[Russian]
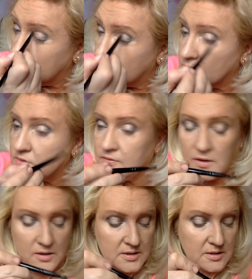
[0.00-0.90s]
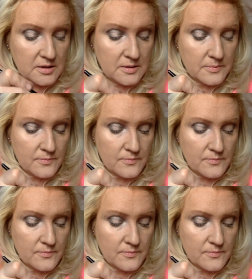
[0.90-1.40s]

То есть два разных.